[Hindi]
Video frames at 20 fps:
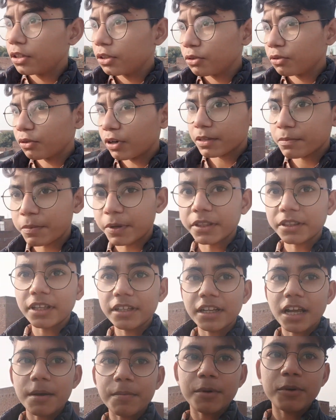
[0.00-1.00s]
तो गैस बंदर
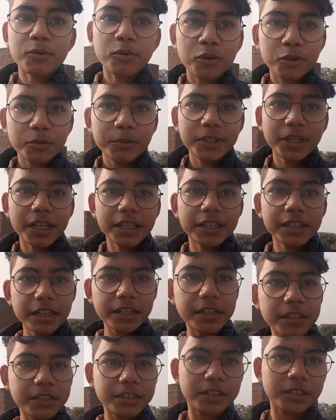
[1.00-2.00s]
यहाँ पर कोई भी नहीं है
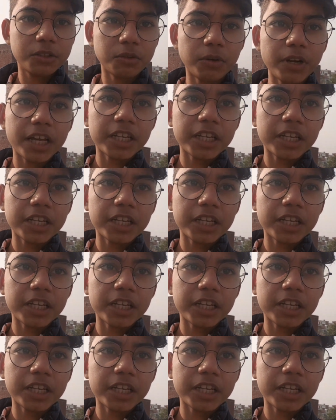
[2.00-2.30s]
थोड़ा